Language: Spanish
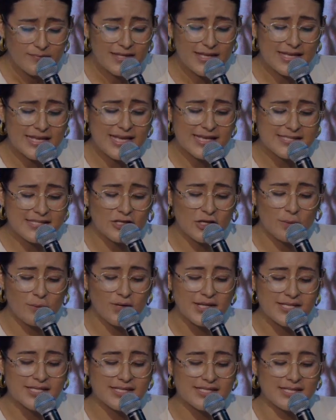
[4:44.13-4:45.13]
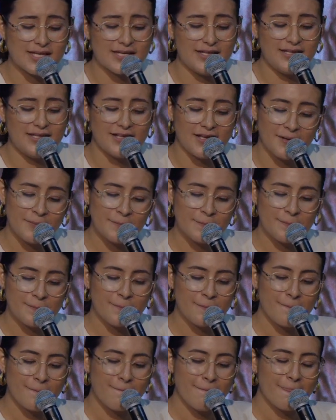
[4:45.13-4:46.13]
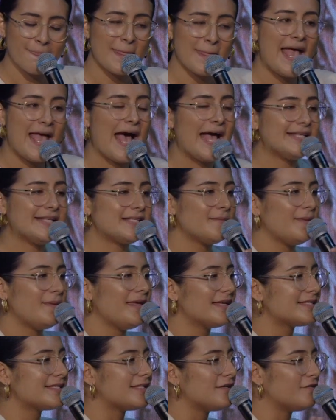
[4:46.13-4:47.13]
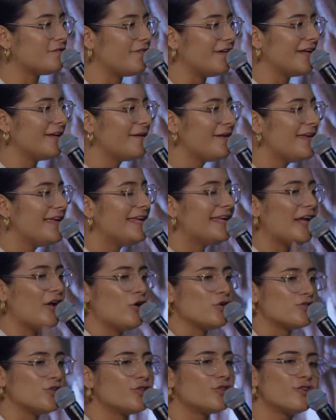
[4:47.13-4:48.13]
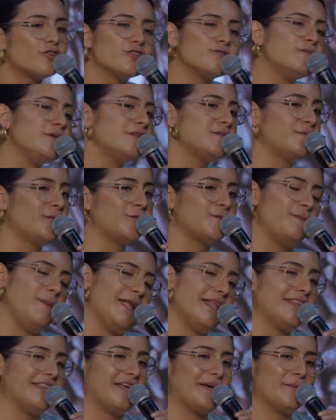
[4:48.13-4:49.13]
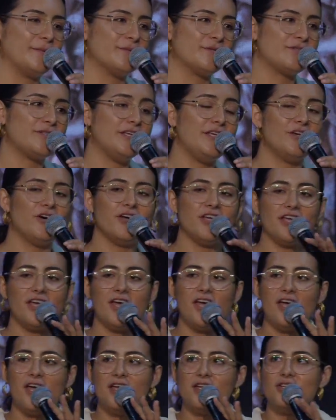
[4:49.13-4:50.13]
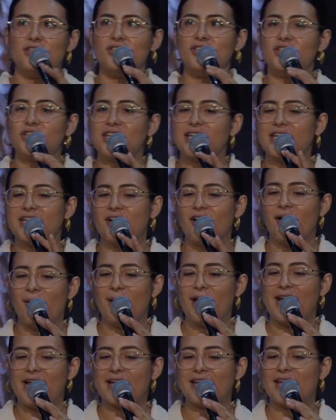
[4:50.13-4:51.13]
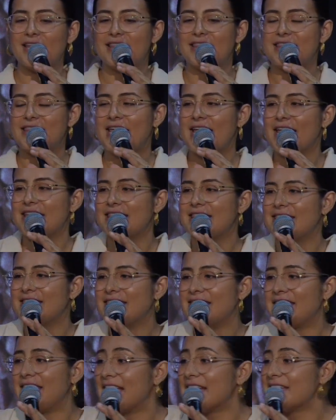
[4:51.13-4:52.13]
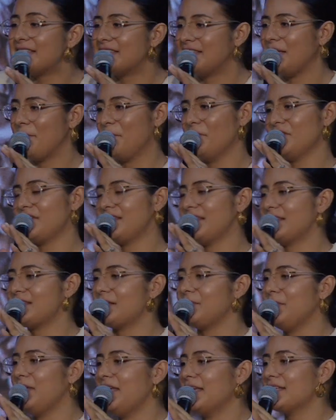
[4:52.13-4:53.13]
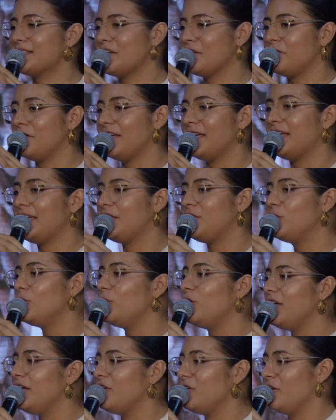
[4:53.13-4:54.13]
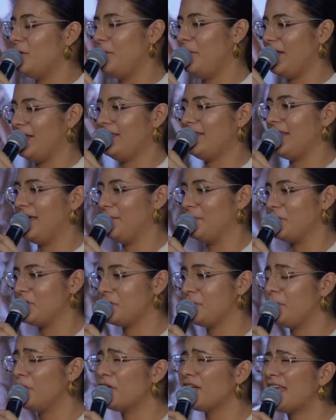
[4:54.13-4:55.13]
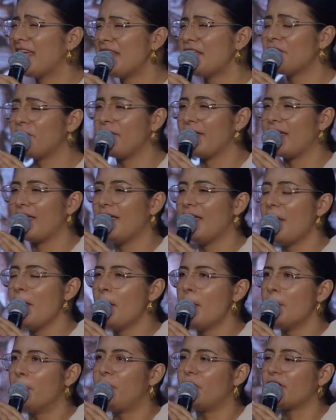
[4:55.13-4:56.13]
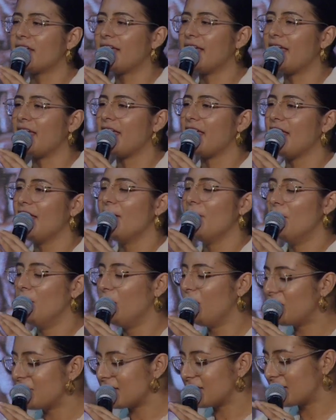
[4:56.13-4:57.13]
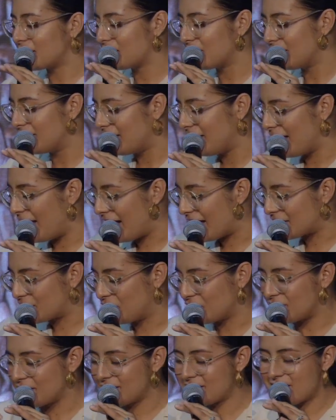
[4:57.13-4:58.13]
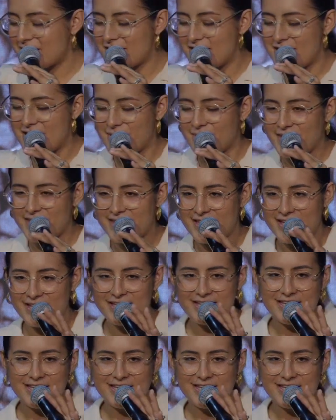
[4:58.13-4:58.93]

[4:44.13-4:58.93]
Y así como es ancianita, hay semillas de fe que nosotros mismos plantamos. Y hoy yo te quiero hablar de tres tipos de semillas de fe que tú y yo plantamos. ¿Por qué de fe? Porque muchas de las cosas en la vida